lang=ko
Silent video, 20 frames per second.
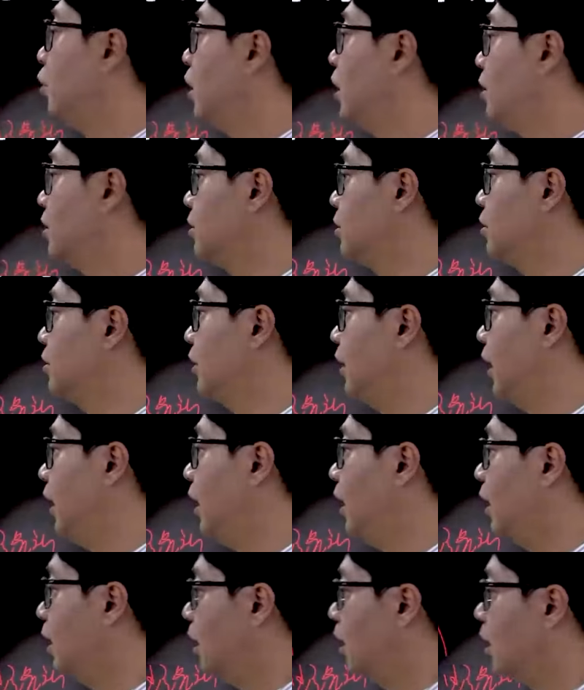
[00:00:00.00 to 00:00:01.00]
보호하는
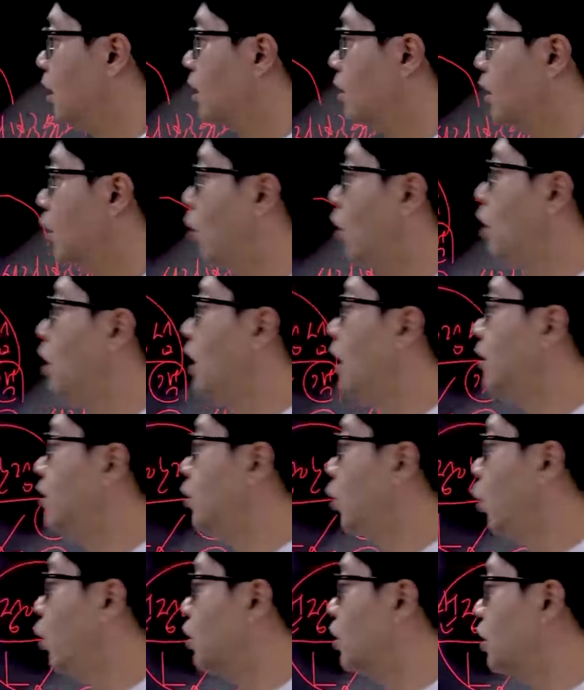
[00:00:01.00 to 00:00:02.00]
건데 근데 원래는
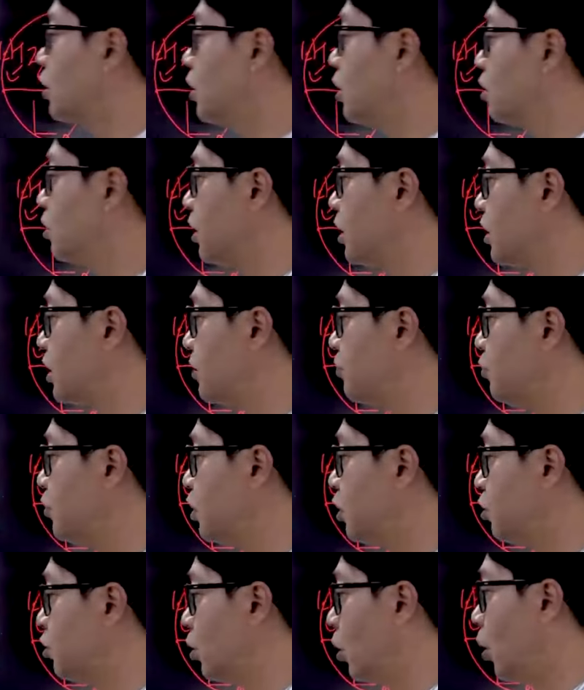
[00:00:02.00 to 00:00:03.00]
5년이었는데
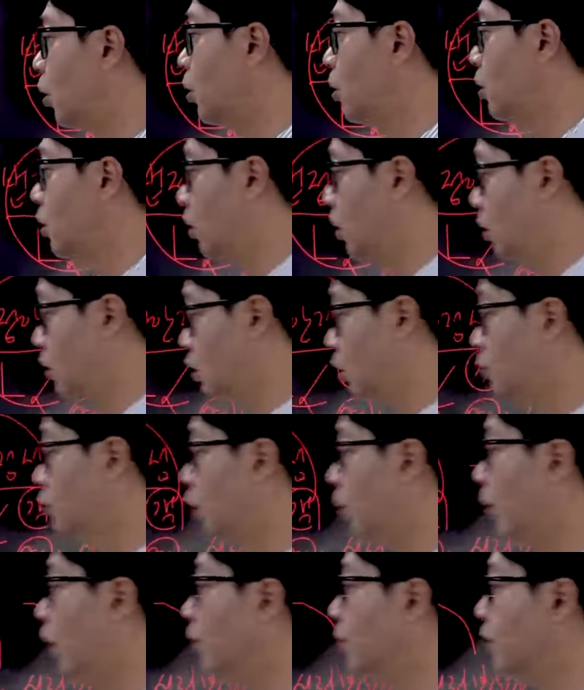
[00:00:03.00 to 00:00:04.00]
10년으로 어, 좀
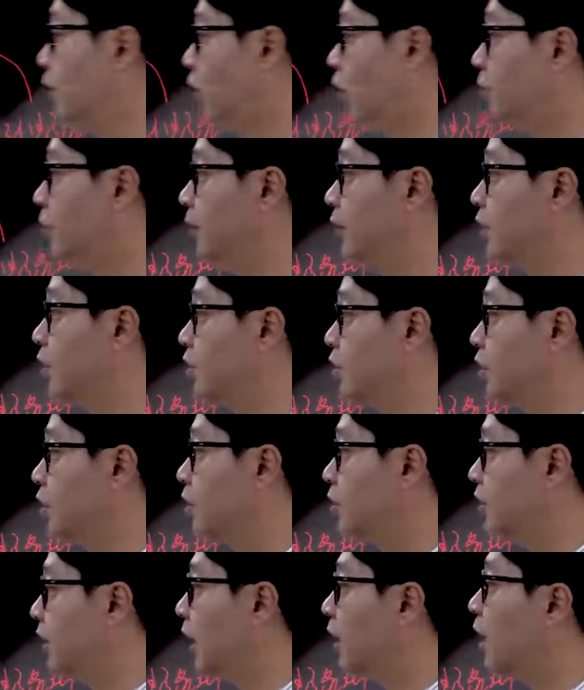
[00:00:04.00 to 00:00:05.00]
더 범위를 넓힌
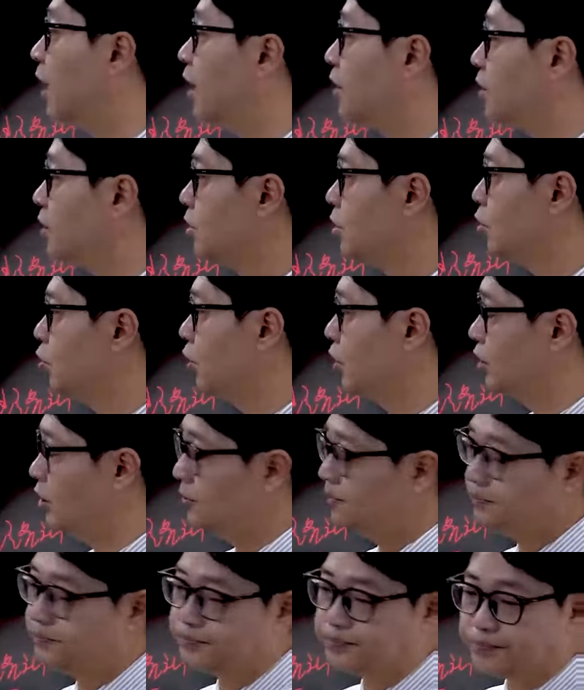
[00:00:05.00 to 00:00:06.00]
거죠. 상가 같은
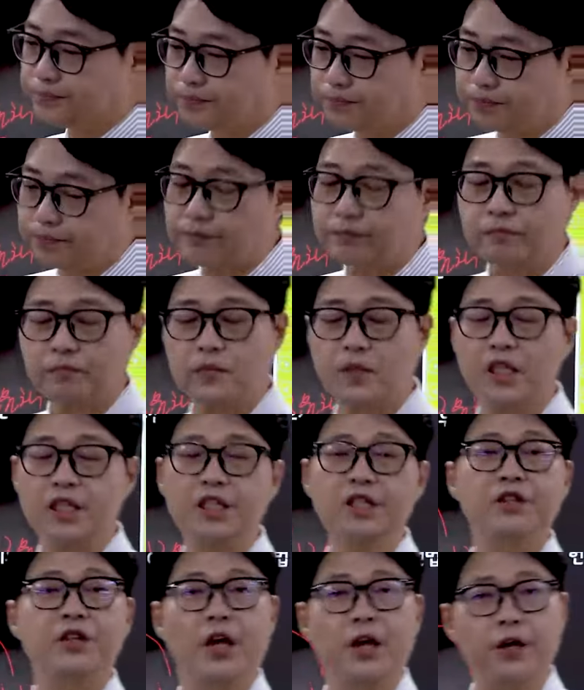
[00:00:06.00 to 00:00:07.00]
경우에는
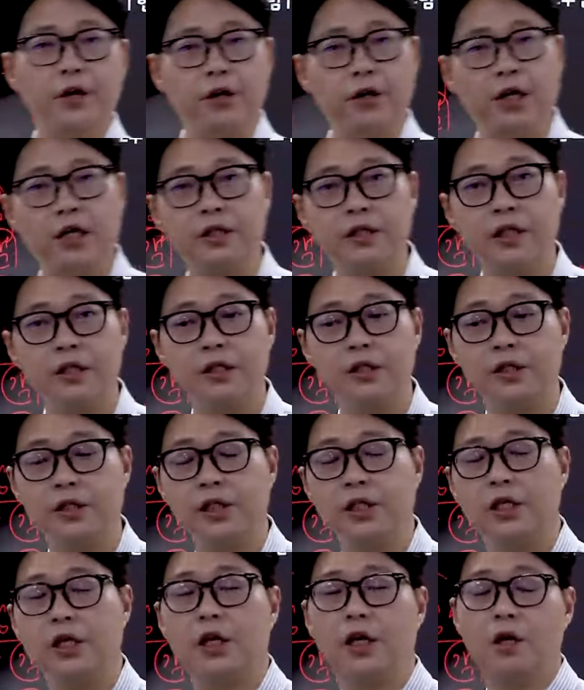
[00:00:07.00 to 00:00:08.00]
인테리어를
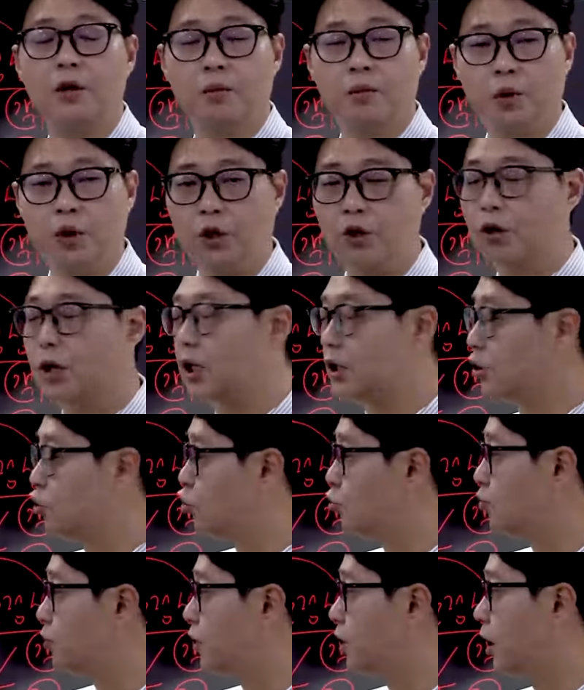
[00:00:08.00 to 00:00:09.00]
한다든지 뭐 여러 가지
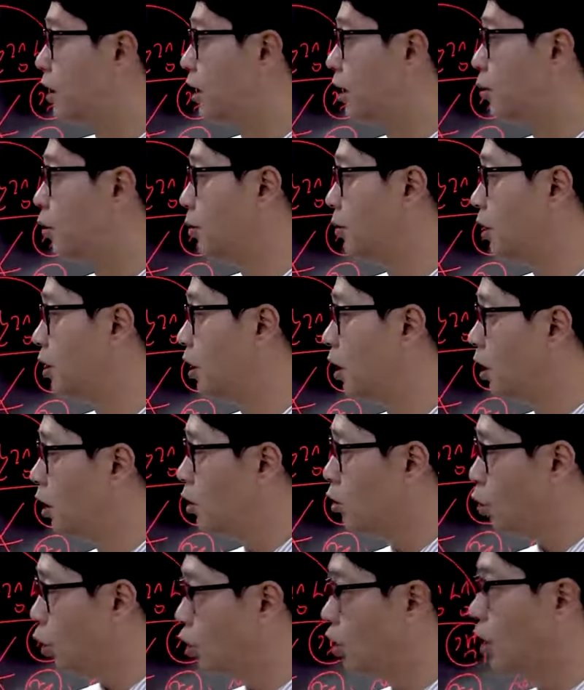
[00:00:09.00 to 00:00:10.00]
준비를 하다 보면
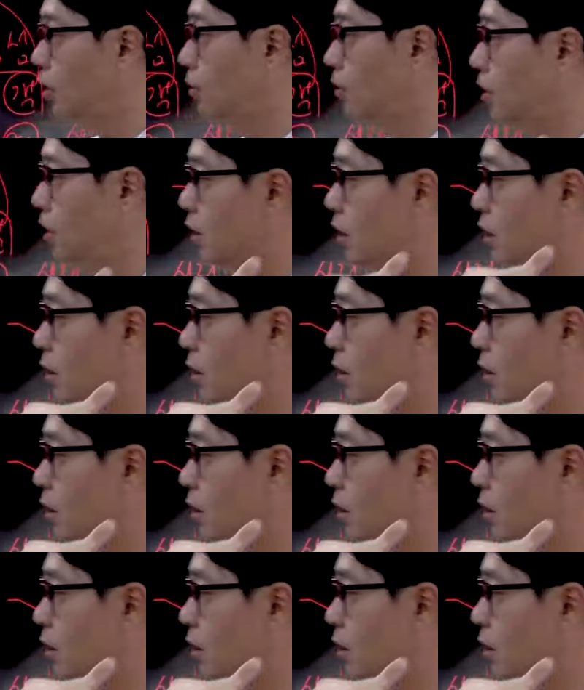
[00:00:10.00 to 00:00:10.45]
돈이